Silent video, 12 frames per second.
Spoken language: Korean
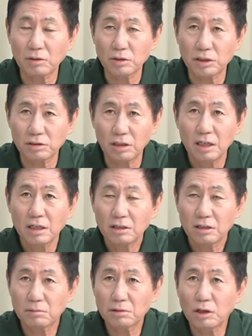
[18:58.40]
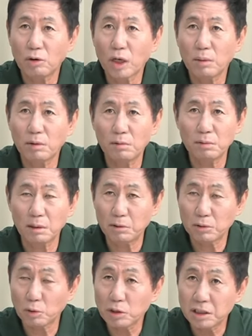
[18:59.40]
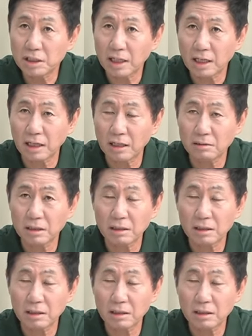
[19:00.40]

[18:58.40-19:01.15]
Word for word: 곳이죠. 여러분 서울의 봄을 보면 통신 장악하는